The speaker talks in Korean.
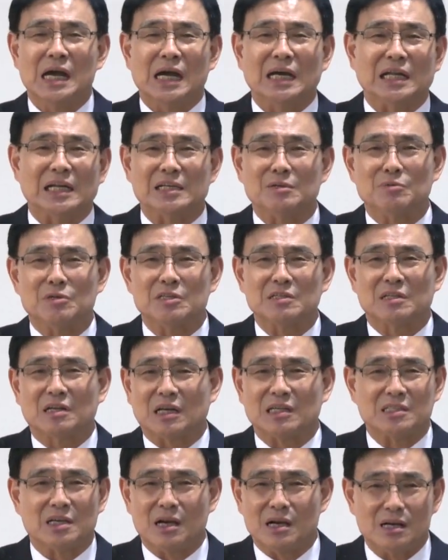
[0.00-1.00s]
하나님을
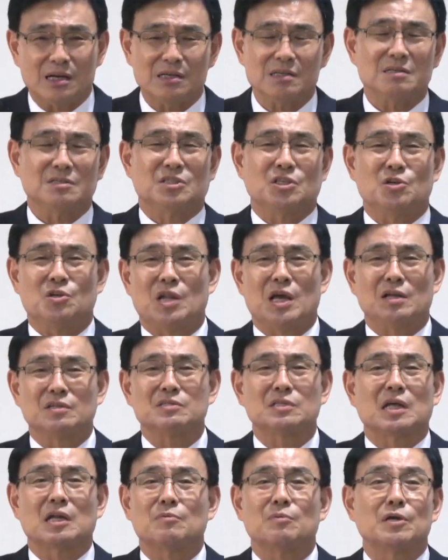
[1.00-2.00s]
가장
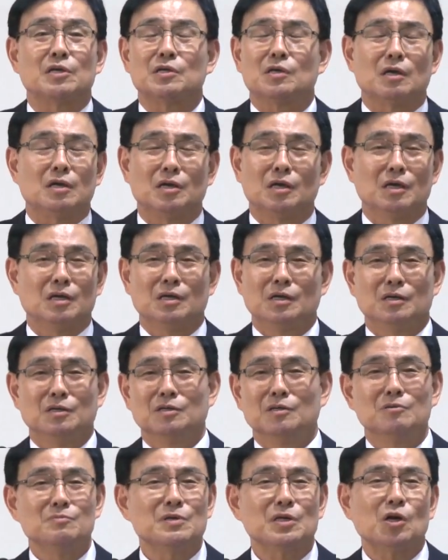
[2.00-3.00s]
신뢰하는 사람이야.
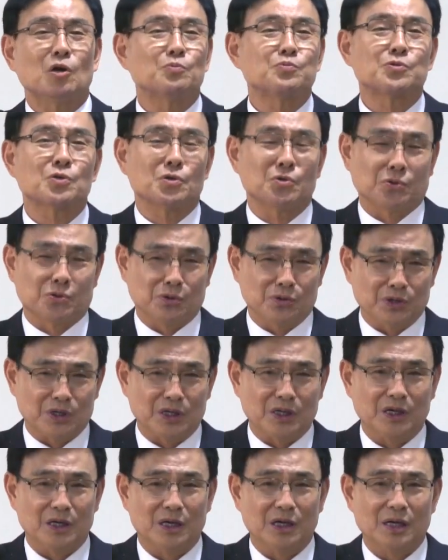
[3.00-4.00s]
의미가 없어요, 그런
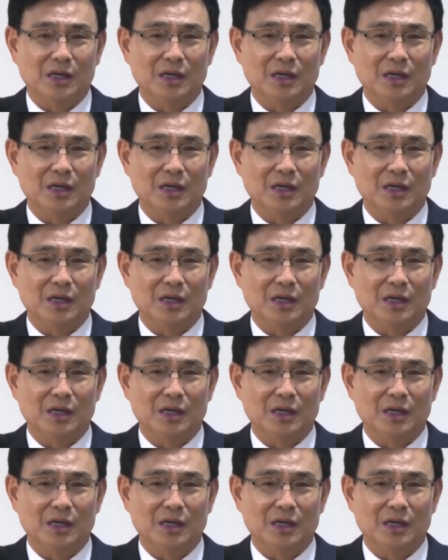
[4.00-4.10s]
게.